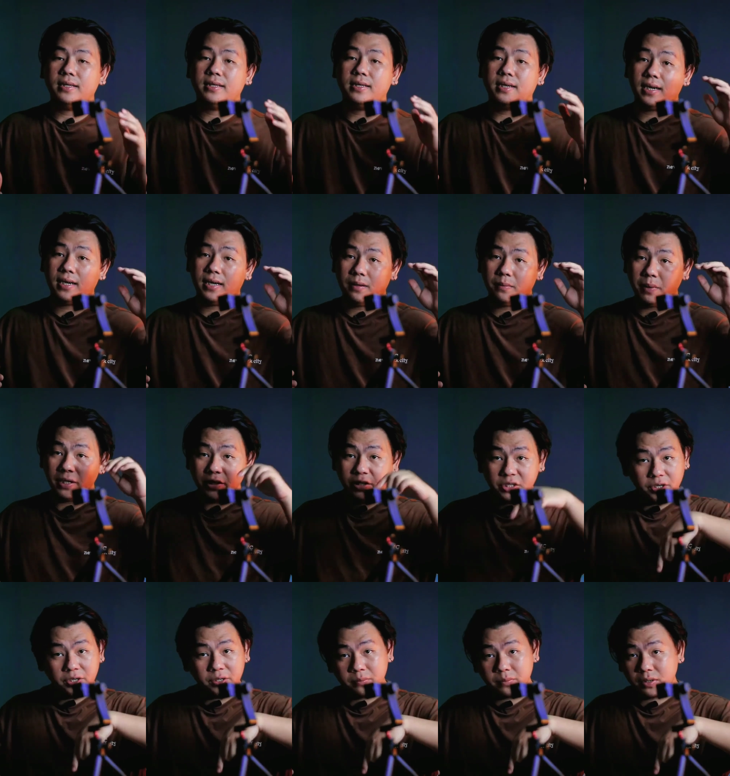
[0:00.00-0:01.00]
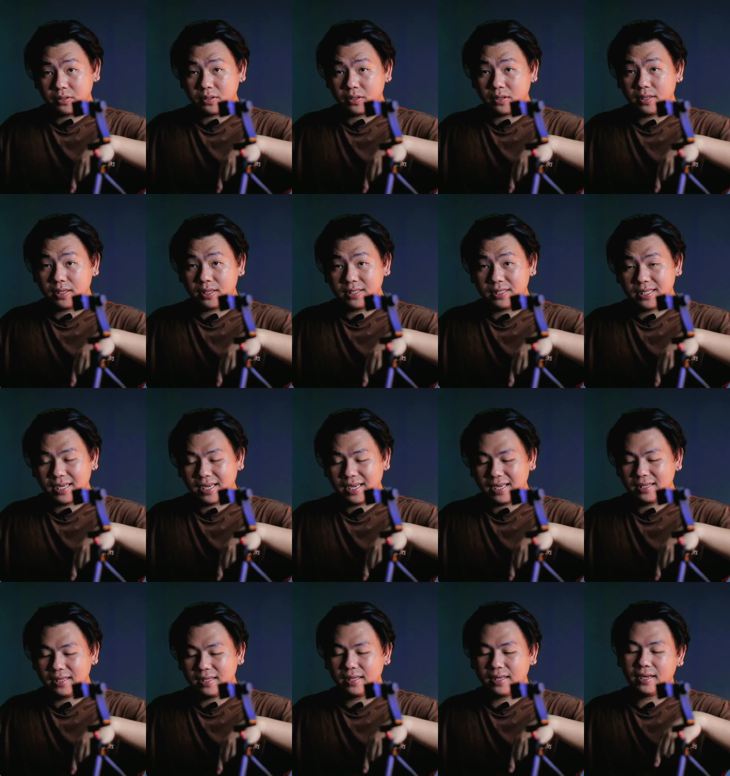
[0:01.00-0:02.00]
Tsaka may join button din
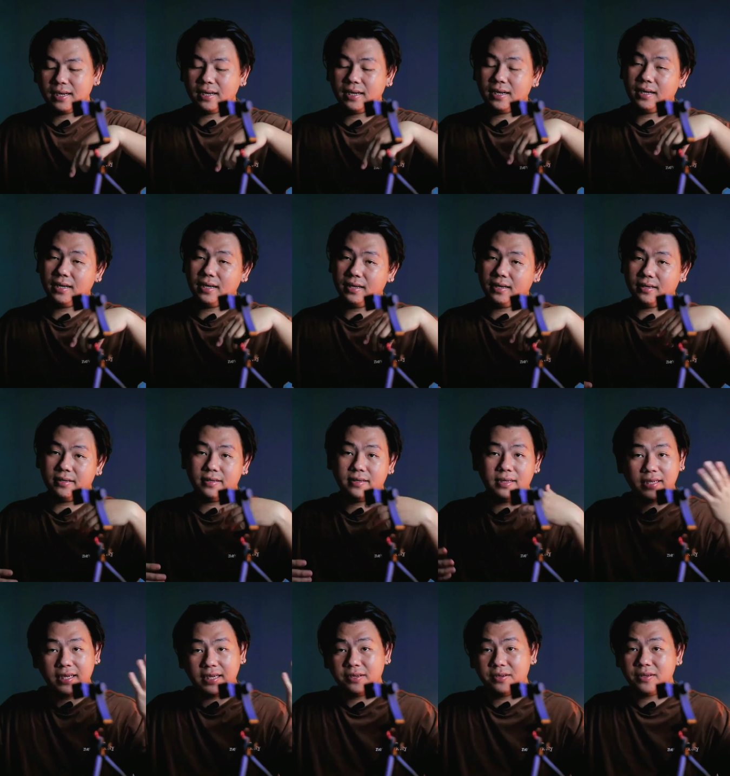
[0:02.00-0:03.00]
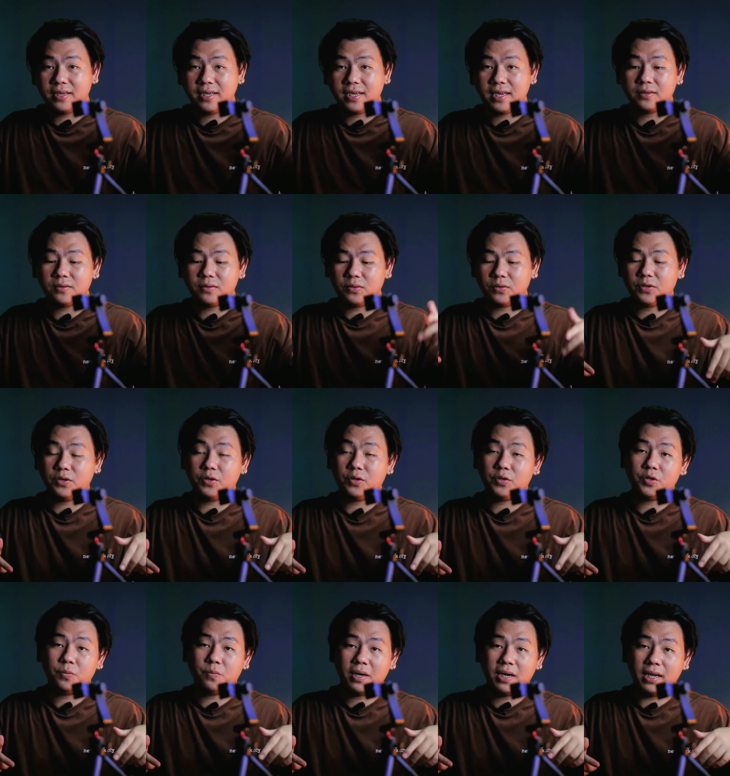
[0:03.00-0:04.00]
dyan. Uh, nasa inyo na yan kung gusto nyo
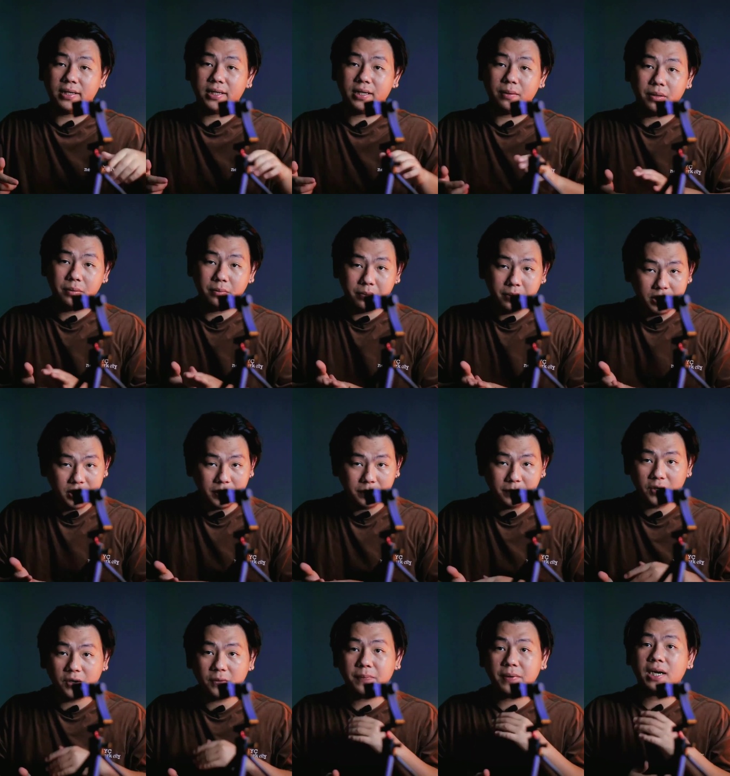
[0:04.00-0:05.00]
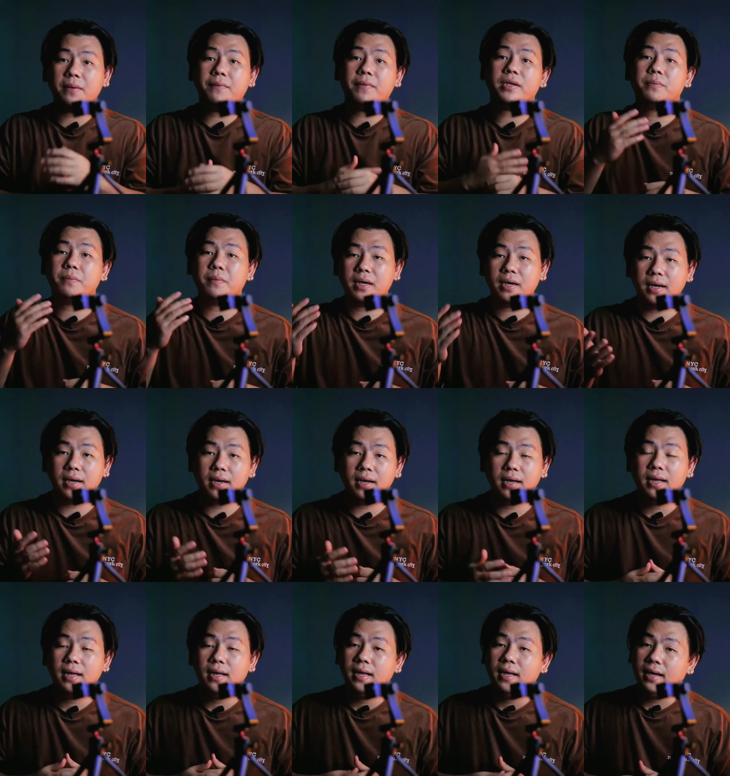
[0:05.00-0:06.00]
sumali sa membership ko para mas ma
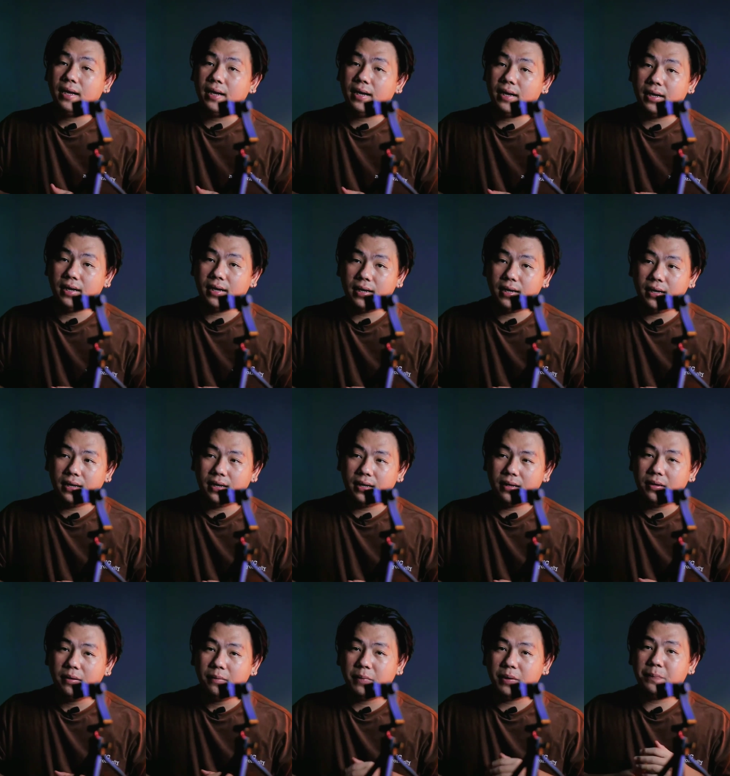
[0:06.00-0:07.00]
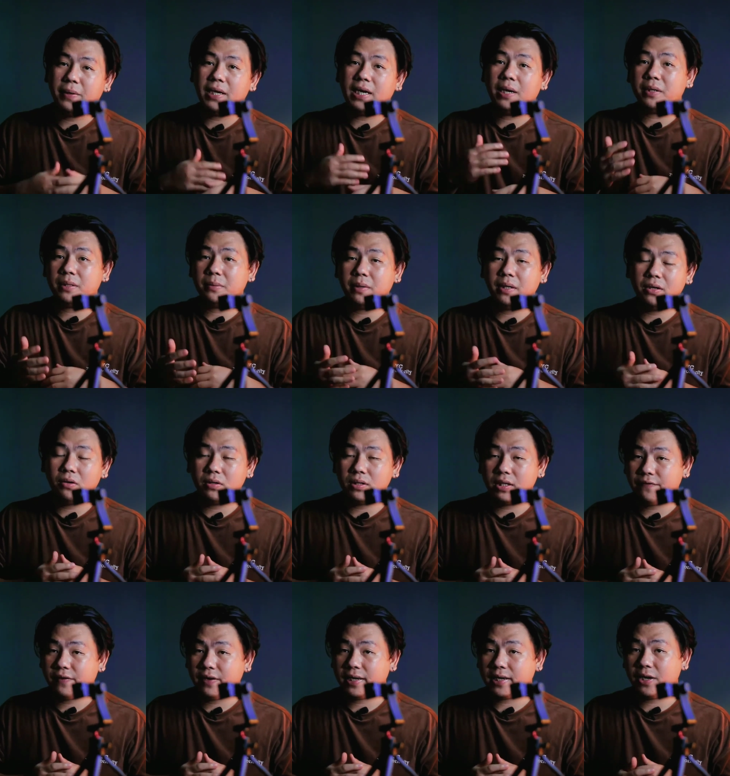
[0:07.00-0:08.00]
uh, para mas
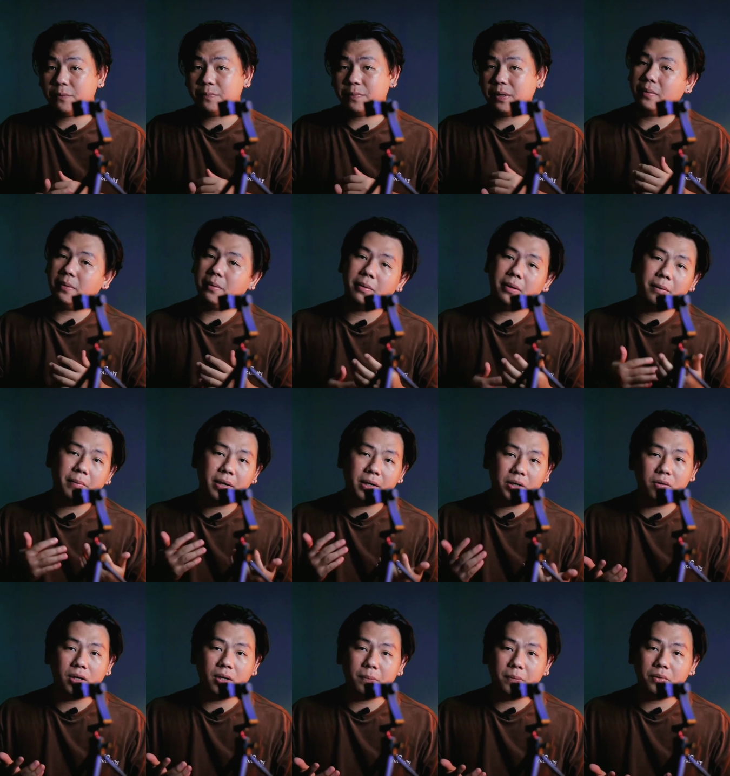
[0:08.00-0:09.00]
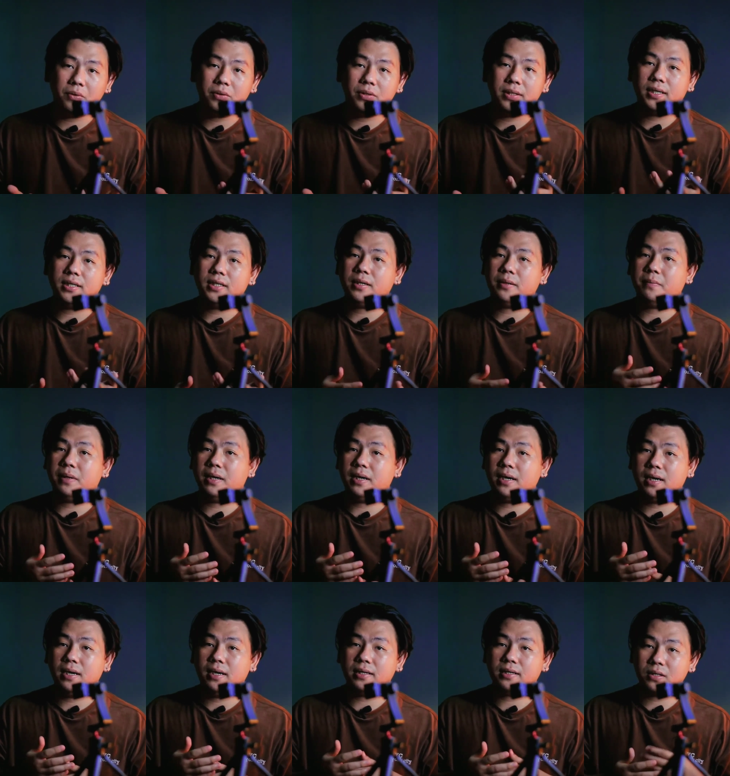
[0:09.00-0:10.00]
ma-notify kayo pag may mga bagong uploads at
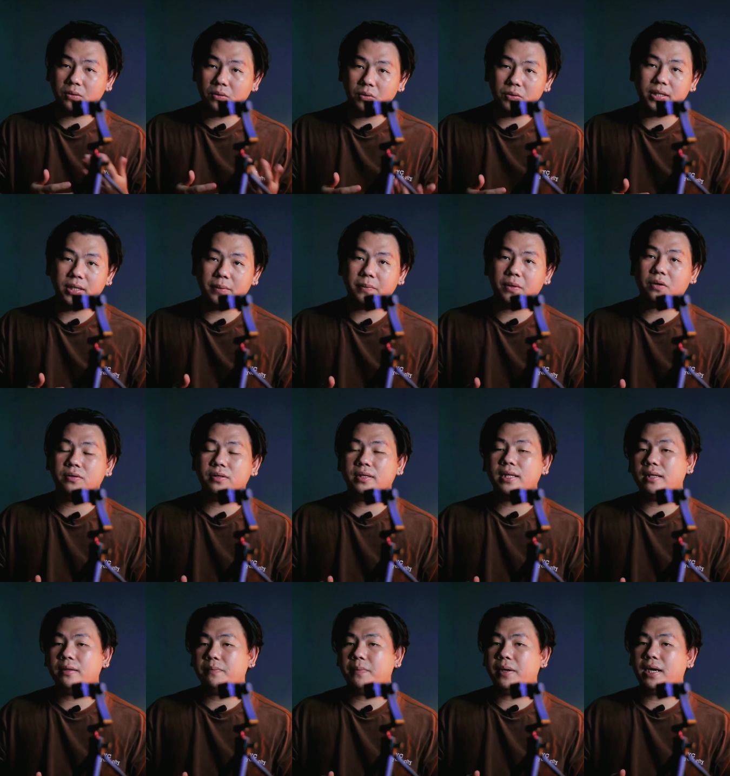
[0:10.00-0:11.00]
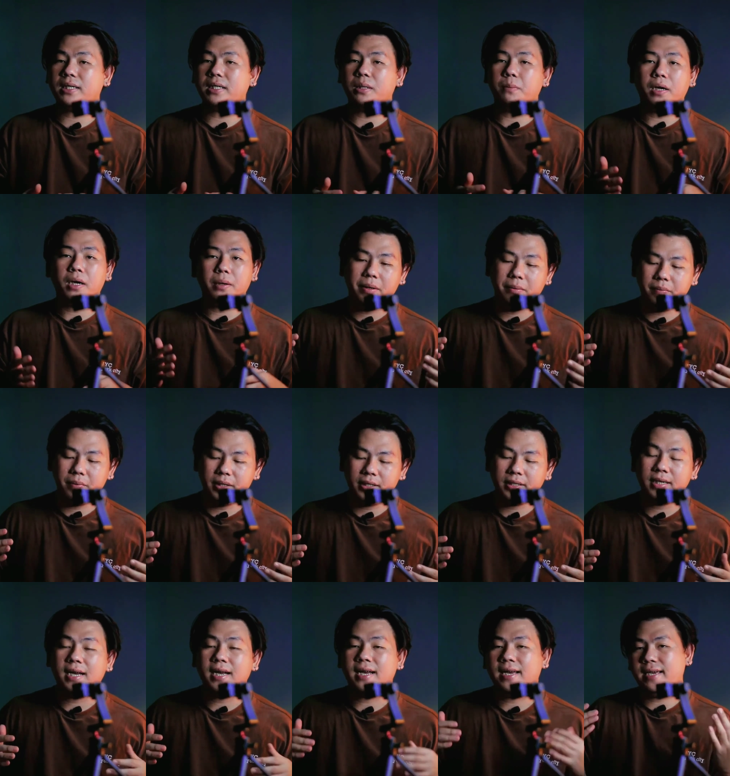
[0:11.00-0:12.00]
mga exclusive content para sa mga
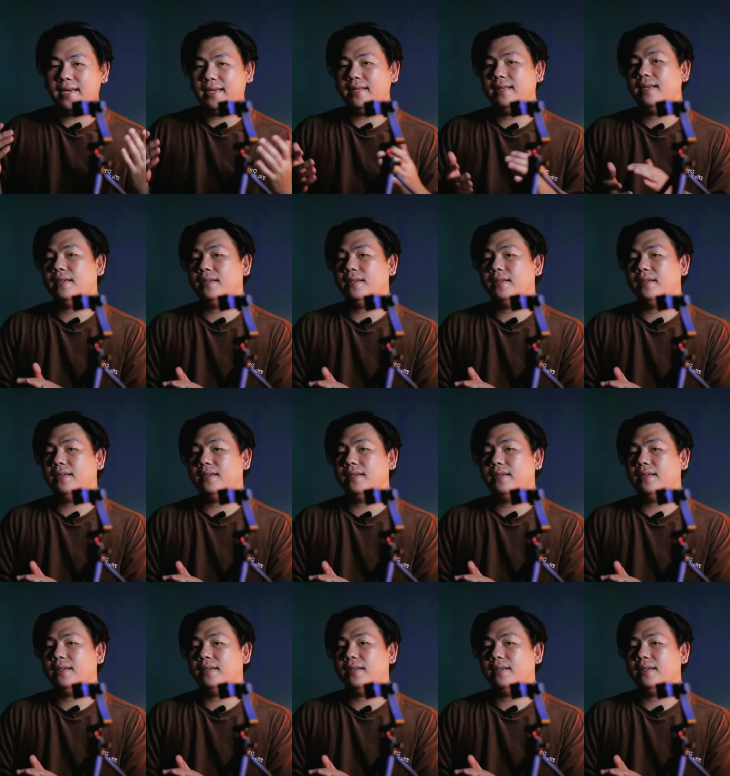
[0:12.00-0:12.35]
members. Ayan.